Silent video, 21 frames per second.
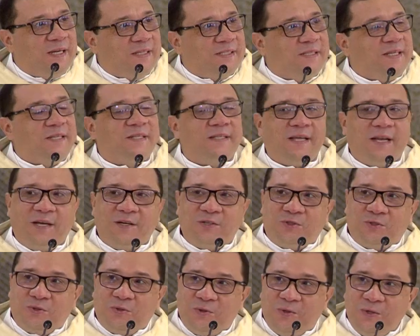nesse
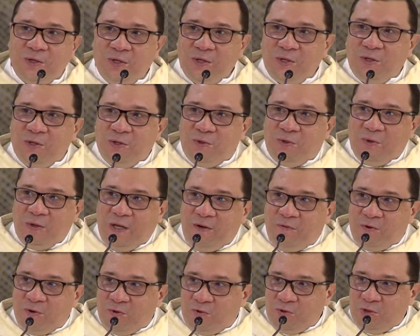trecho do
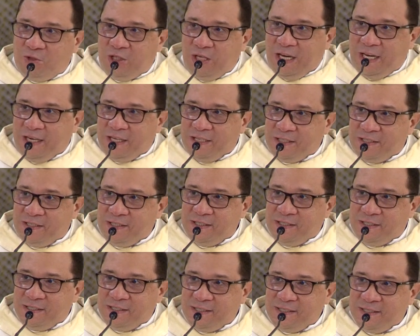livro do
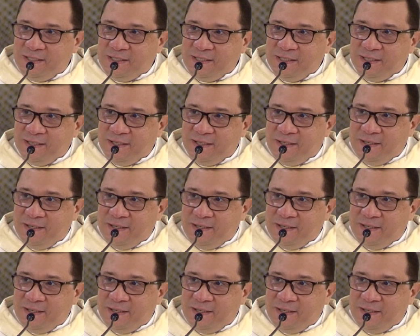Gênesis.